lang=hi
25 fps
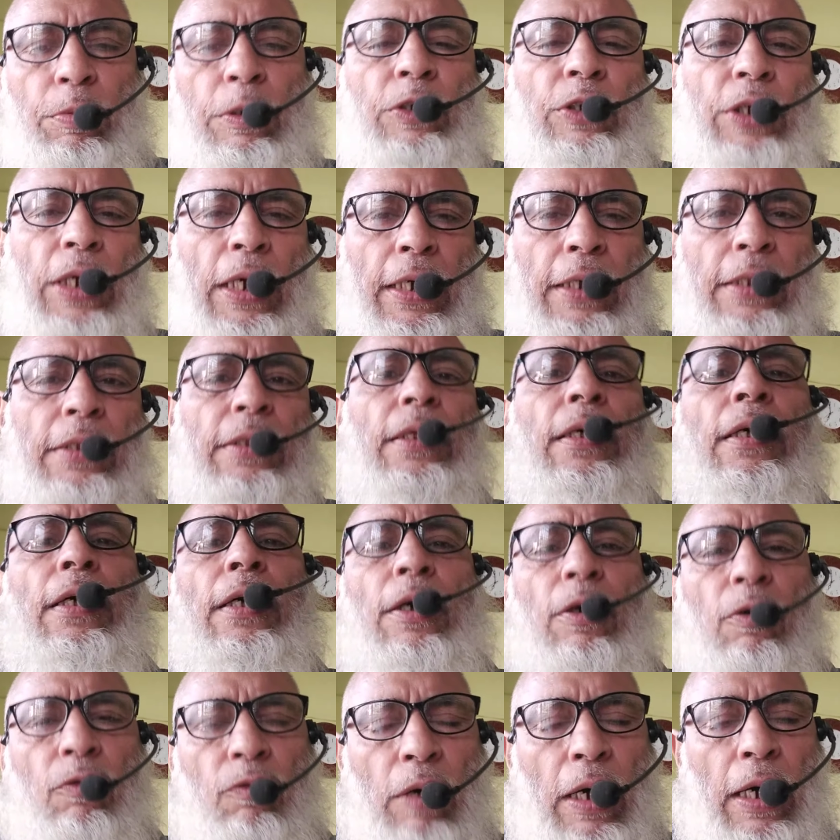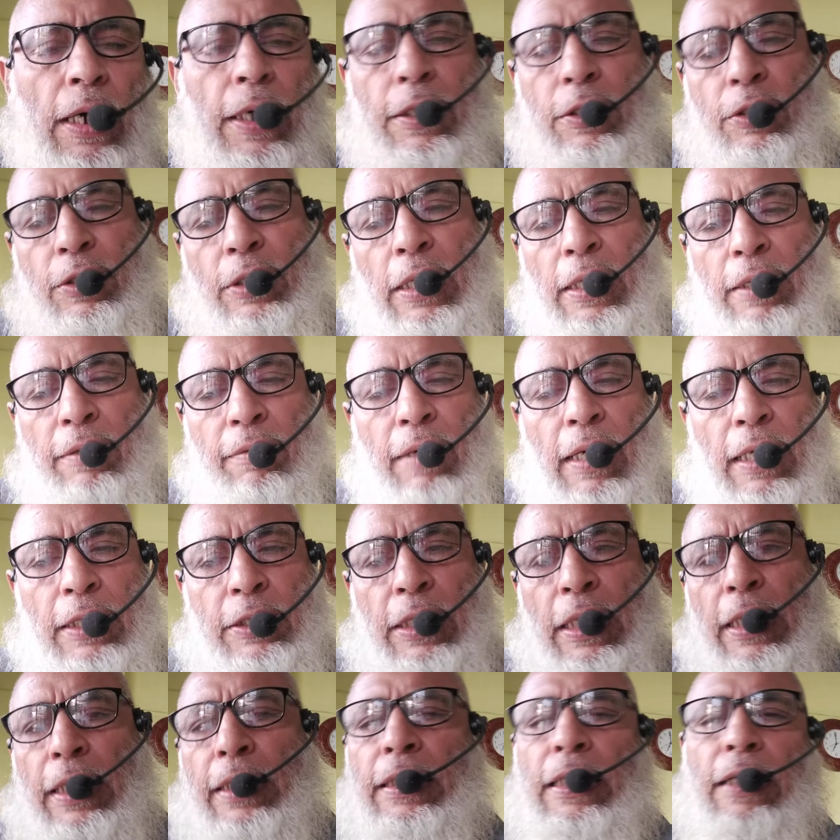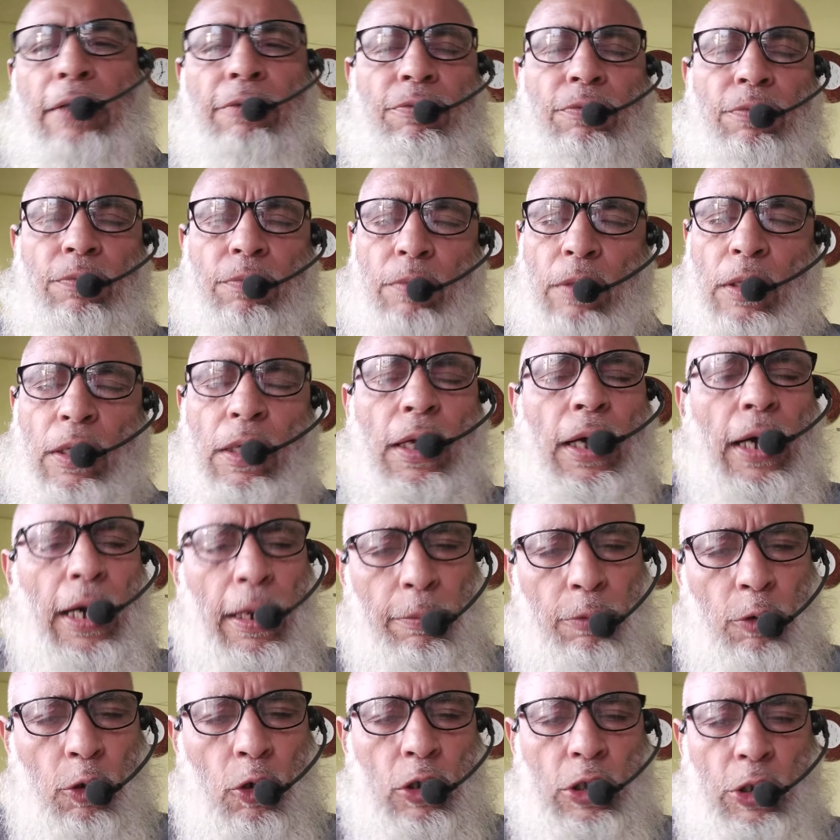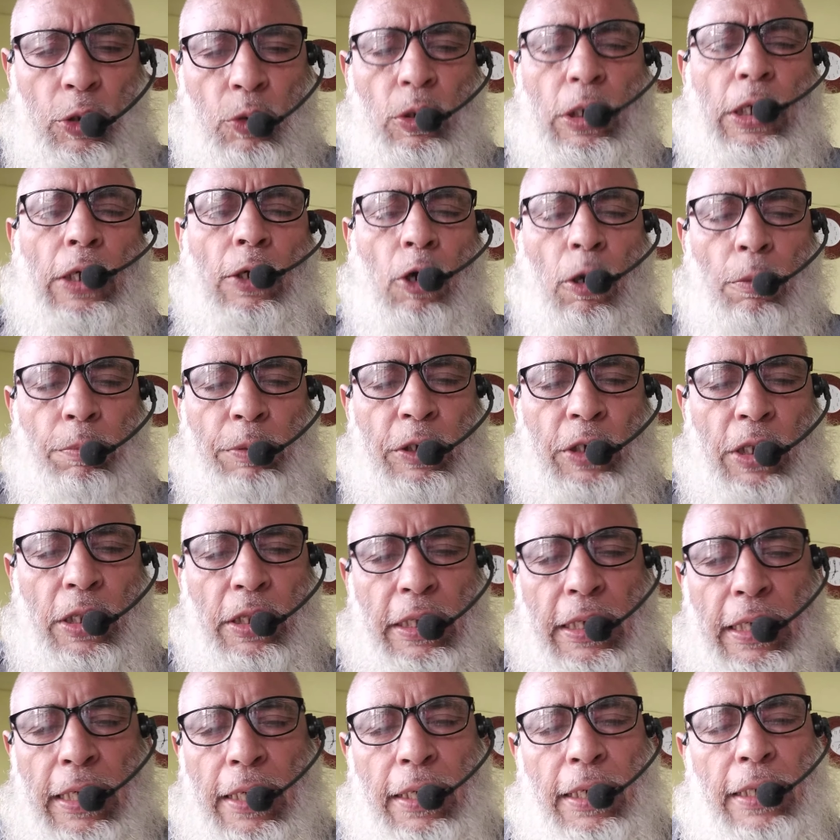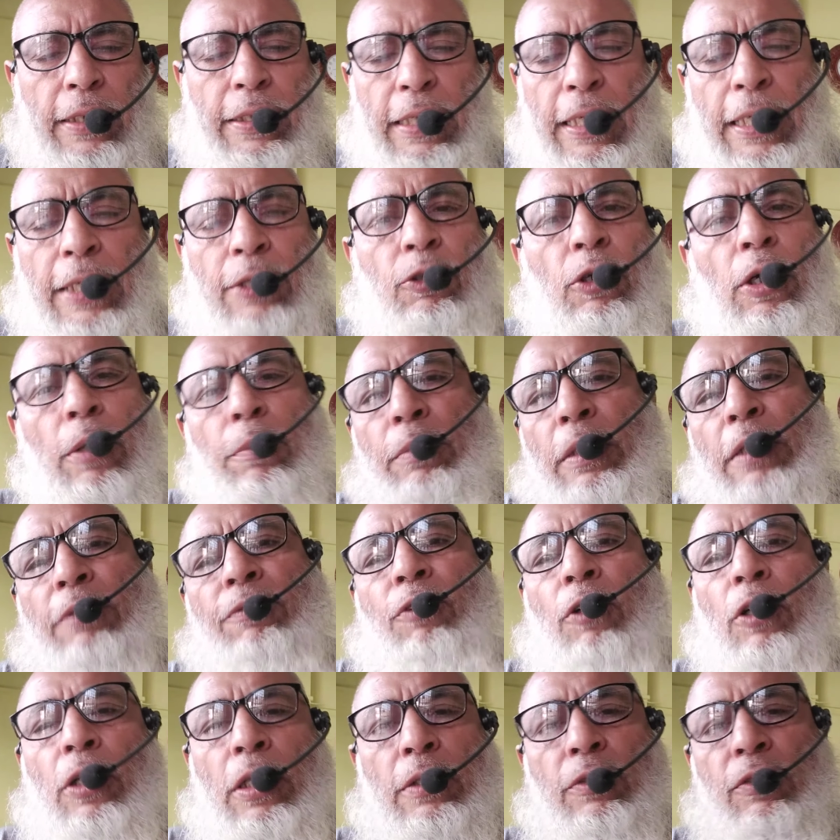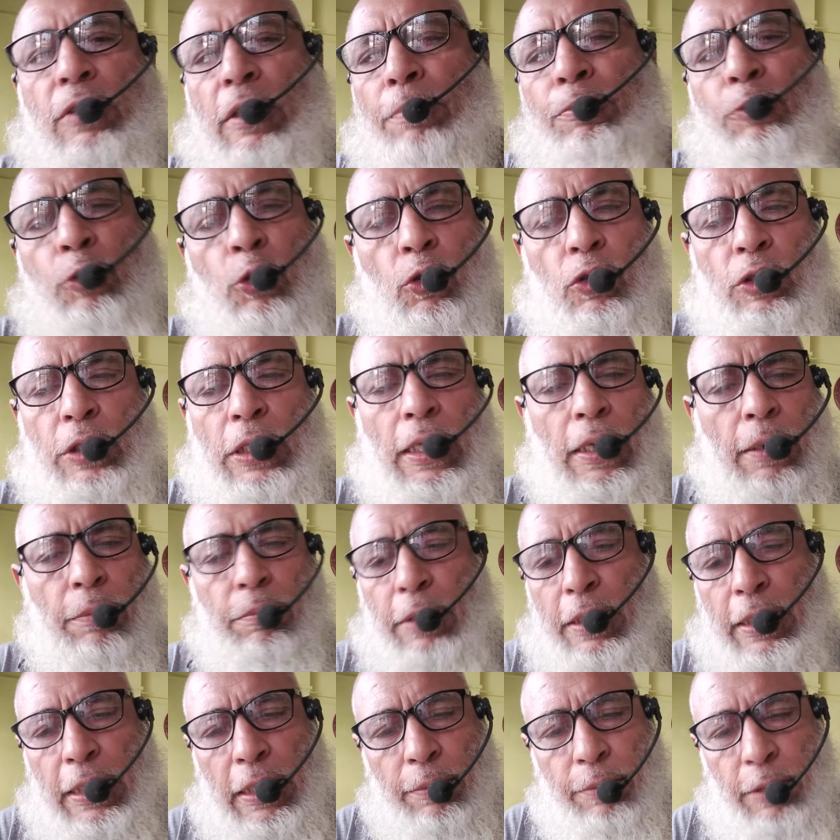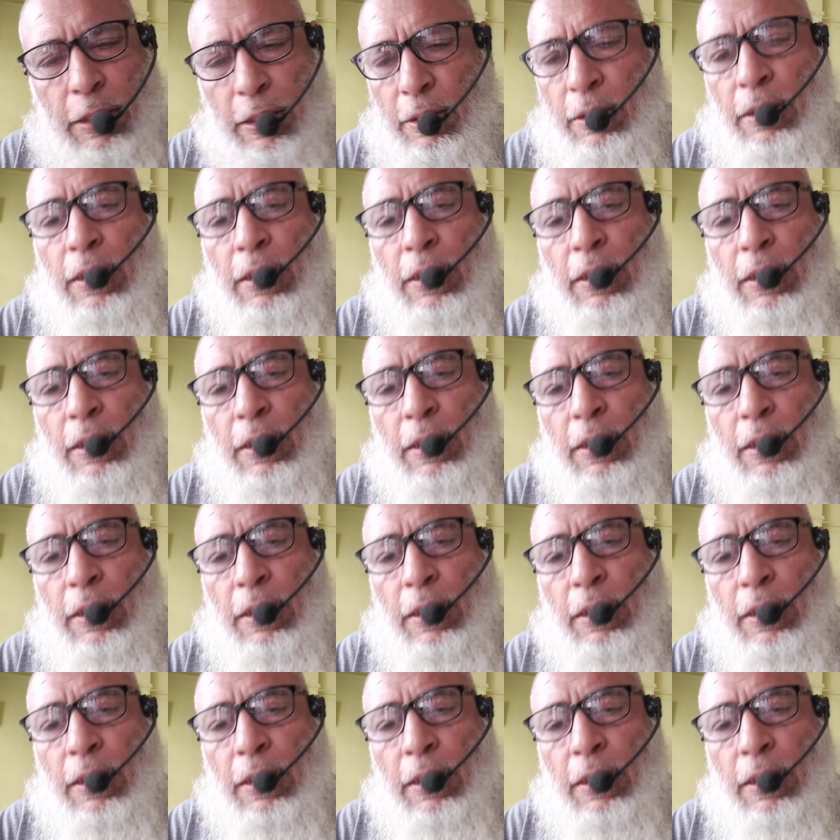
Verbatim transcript: में शायद वहां इसका रिवाज है या हम लोग क्योंकि कॉपी जल्दी कर लेते हैं तो हमने फौरन सब छोड़ छाड़ हमने कहा भाई